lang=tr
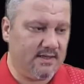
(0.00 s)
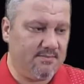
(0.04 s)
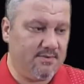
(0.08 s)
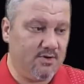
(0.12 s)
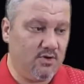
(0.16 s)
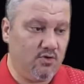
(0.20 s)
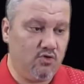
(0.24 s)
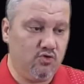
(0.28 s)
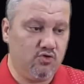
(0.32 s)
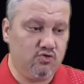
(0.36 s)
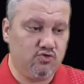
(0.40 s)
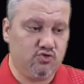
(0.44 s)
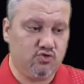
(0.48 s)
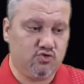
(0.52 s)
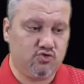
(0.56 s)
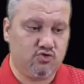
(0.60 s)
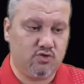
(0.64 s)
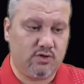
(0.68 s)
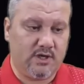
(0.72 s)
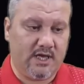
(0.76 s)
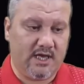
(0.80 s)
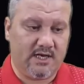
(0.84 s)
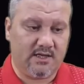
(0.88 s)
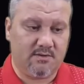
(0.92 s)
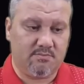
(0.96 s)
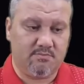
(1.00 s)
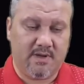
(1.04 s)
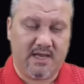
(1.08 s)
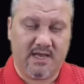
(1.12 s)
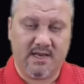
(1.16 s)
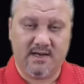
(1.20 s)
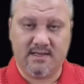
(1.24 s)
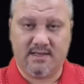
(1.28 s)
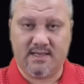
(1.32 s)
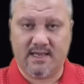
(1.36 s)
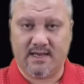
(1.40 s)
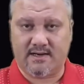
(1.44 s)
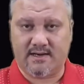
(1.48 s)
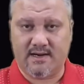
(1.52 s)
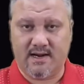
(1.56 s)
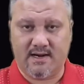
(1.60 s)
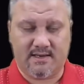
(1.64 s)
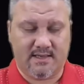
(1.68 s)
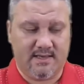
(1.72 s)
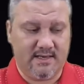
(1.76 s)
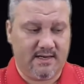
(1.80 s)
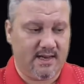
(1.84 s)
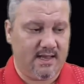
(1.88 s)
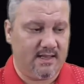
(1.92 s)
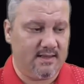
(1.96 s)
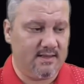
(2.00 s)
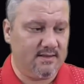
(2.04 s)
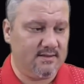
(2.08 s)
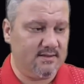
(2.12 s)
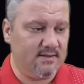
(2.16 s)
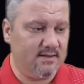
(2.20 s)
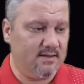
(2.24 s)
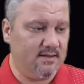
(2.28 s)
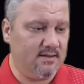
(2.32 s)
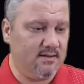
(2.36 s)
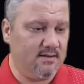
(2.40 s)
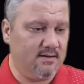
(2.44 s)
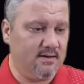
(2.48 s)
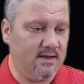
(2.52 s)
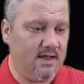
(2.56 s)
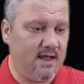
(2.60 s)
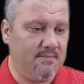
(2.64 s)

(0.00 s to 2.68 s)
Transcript: Tabi oyuncusu Gerrit Bale'i tekrar kiraladı e,